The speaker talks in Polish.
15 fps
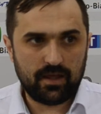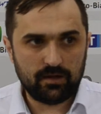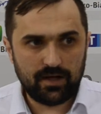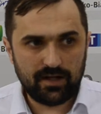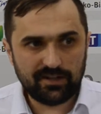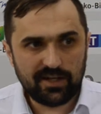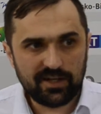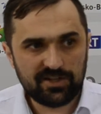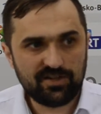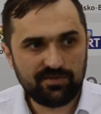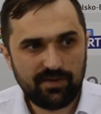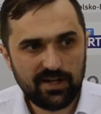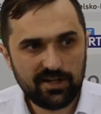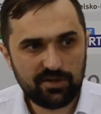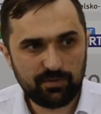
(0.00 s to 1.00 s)

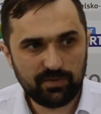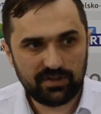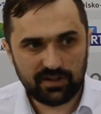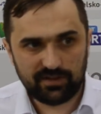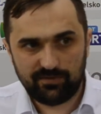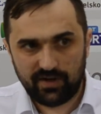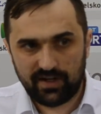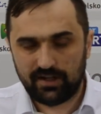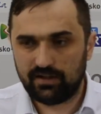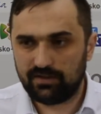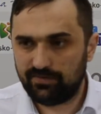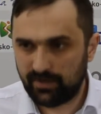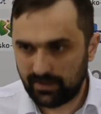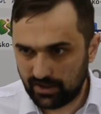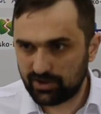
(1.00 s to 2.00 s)
Analizowaliśmy te dwa,
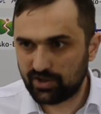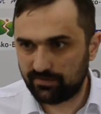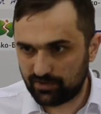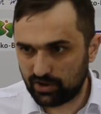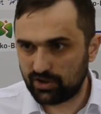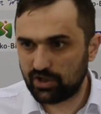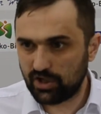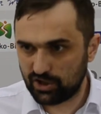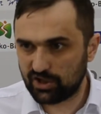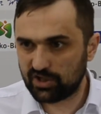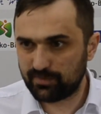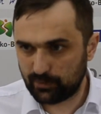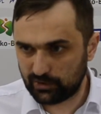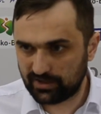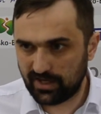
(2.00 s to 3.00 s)
dwa nasze wcześniejsze
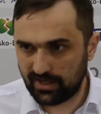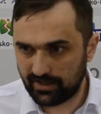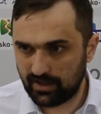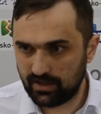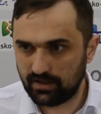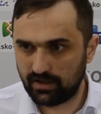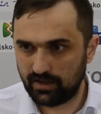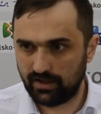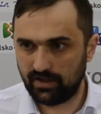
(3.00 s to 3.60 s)
spotkania